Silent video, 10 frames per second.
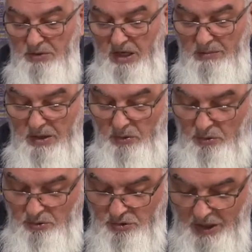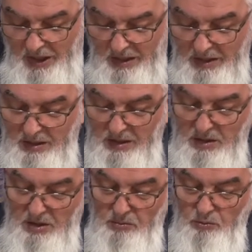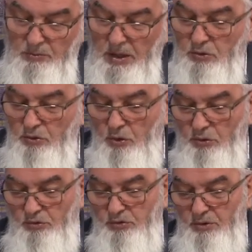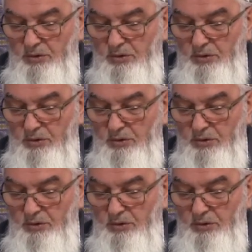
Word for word: Bile bile okursa bu mekruh olur.